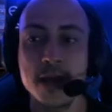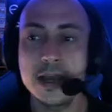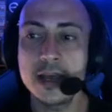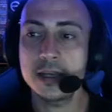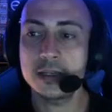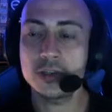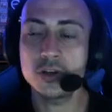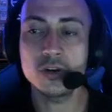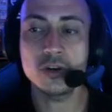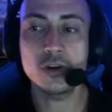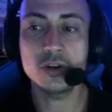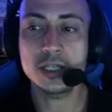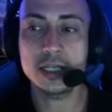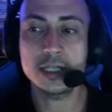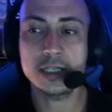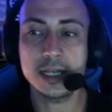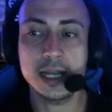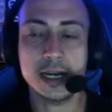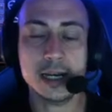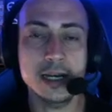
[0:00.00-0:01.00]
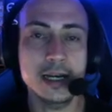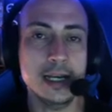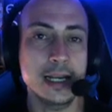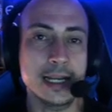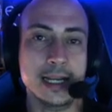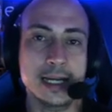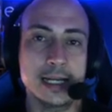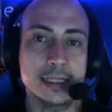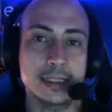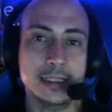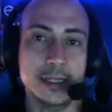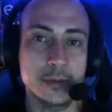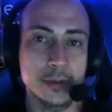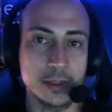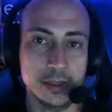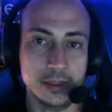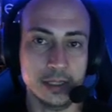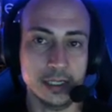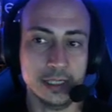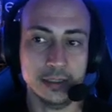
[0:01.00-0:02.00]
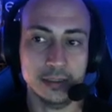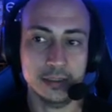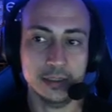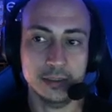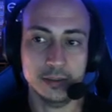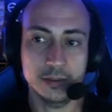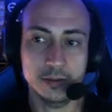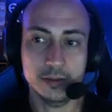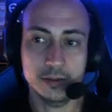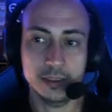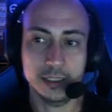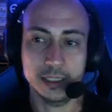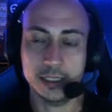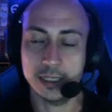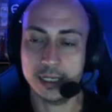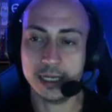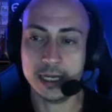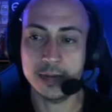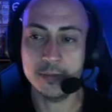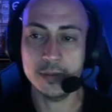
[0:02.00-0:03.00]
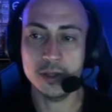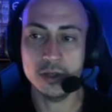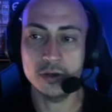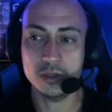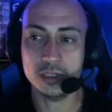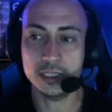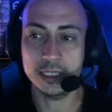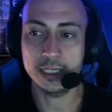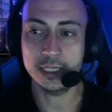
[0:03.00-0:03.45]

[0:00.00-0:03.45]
son cosas que a RAL le encanta ver delante. Y en cambio, si